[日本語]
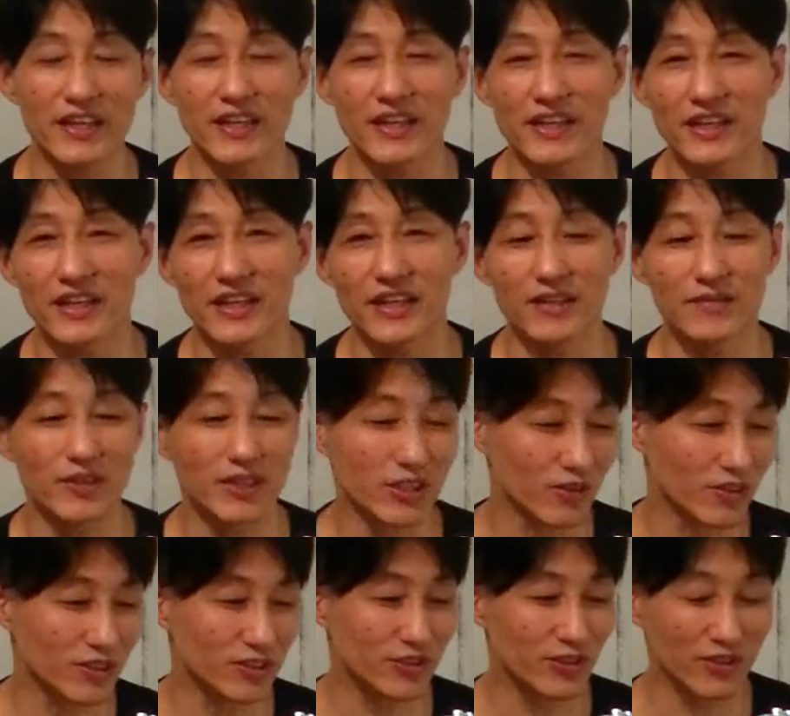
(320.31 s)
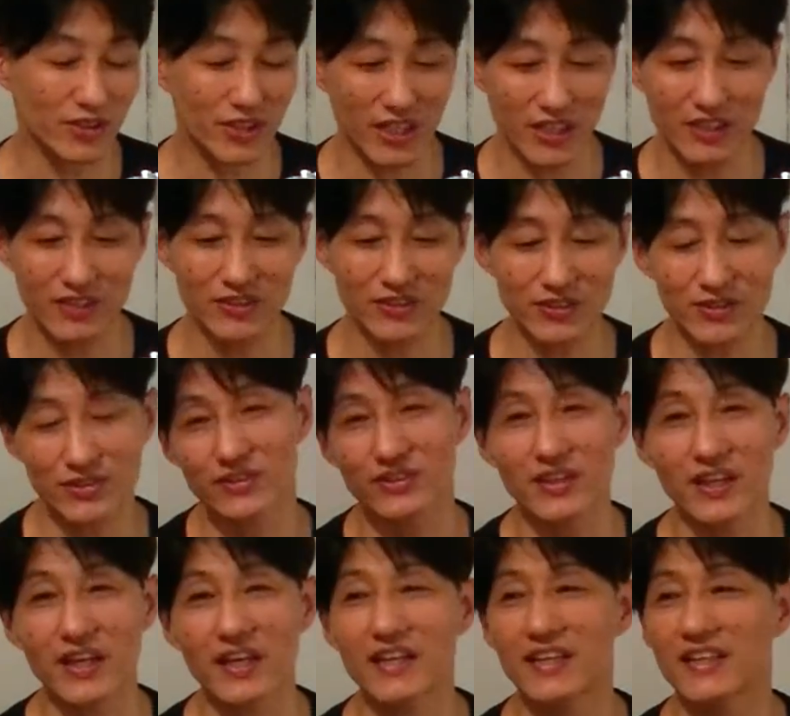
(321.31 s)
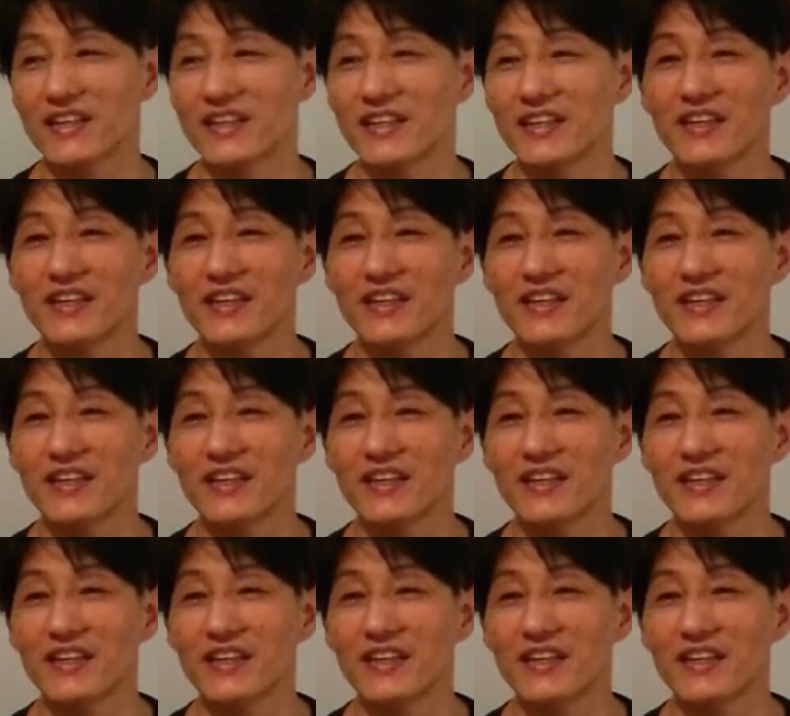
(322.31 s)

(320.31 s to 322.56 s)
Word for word: えーまあ、今日は紹介ということで、